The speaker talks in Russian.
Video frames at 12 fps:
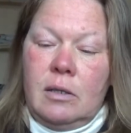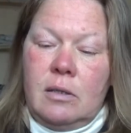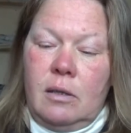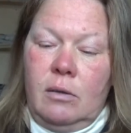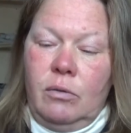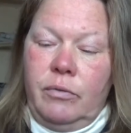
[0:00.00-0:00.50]

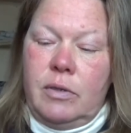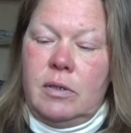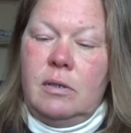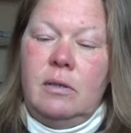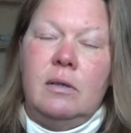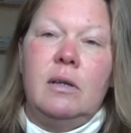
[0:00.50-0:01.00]
остальное, ну,
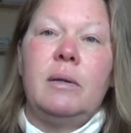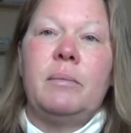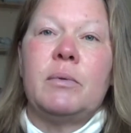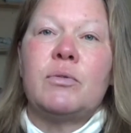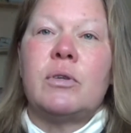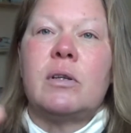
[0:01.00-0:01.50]
видите, крем
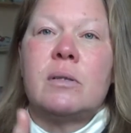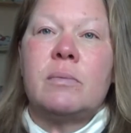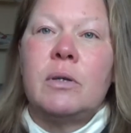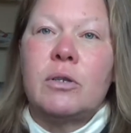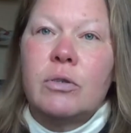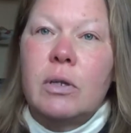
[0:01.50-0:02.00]
просто
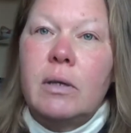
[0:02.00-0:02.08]
размажу.